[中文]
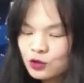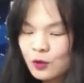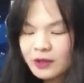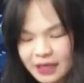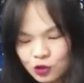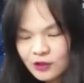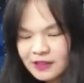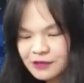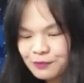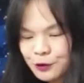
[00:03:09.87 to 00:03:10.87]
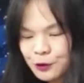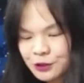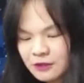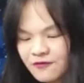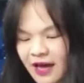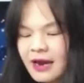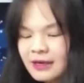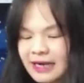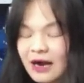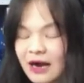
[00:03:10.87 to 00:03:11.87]
说我单纯请朋友吃饭，
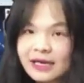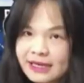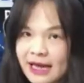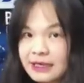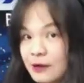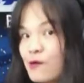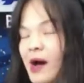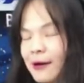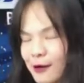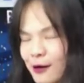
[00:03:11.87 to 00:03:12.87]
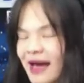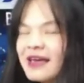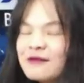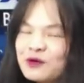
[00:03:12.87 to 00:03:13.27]
然后给他一万块。